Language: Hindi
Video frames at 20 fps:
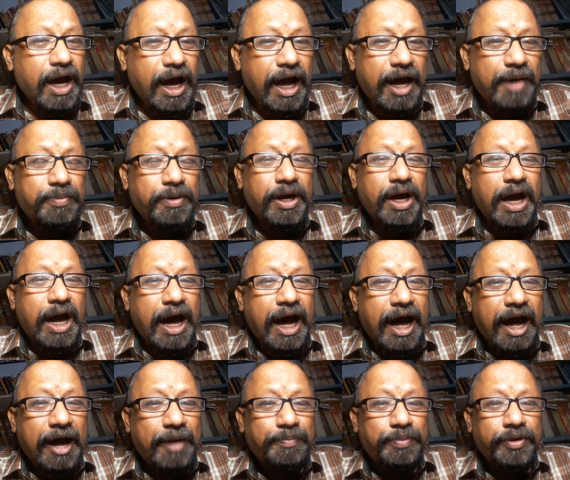अब
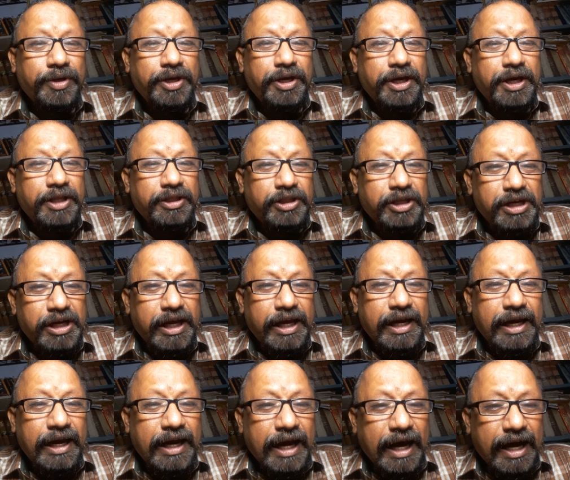आप इतने
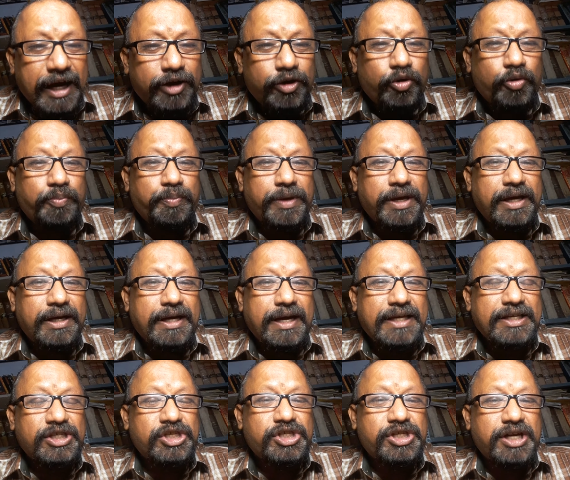लाख रुपए
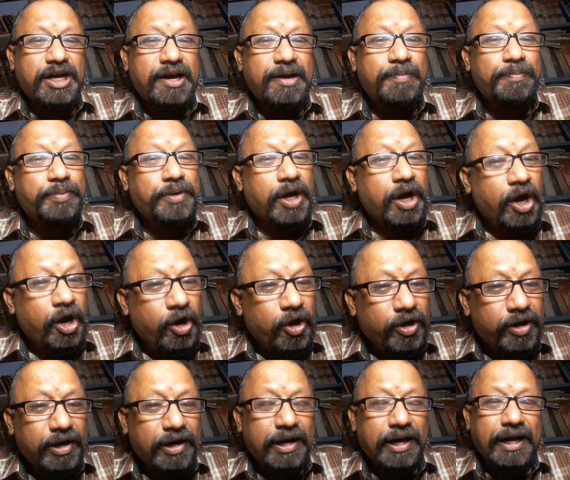का स्टाम्प
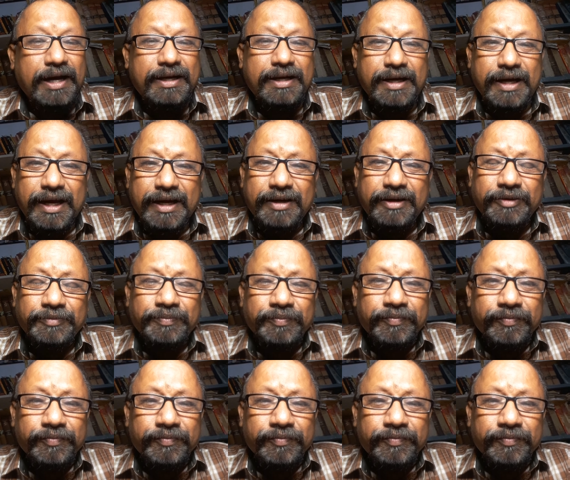और लाकर